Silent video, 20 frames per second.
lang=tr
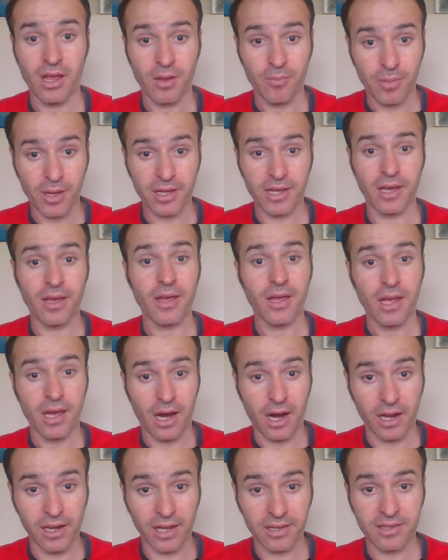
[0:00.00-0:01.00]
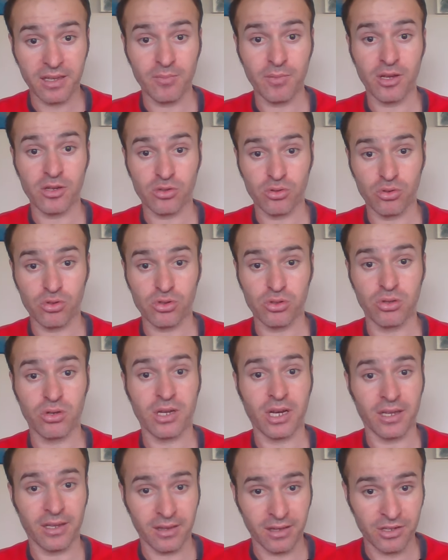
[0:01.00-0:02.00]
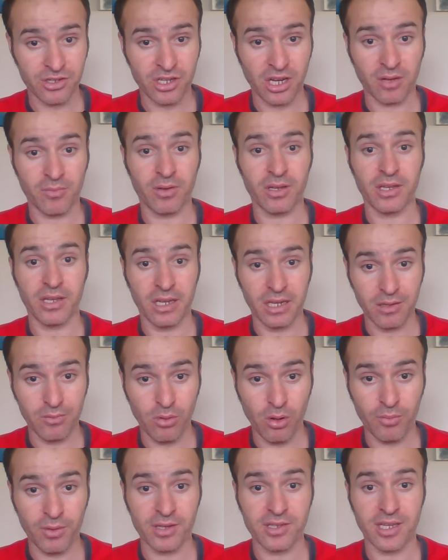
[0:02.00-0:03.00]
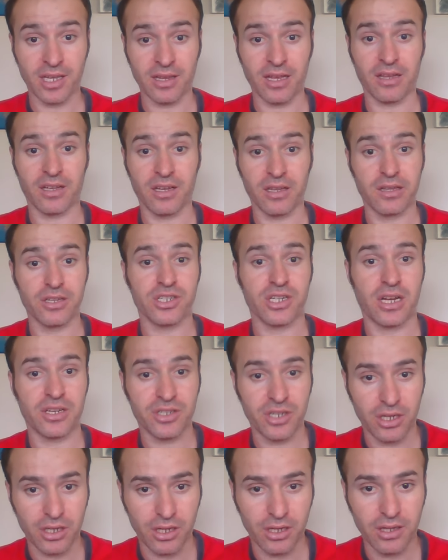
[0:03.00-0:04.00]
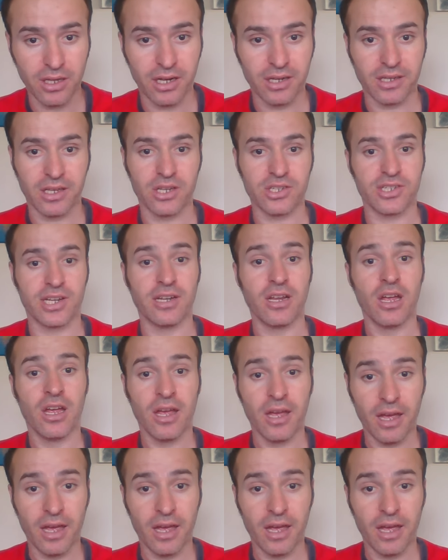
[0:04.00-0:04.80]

Peki Alaaddin Bey suçluluğu kanıtlanacak mı? Yeni bölümde zaten kılıçlar çekildi arkadaşlar.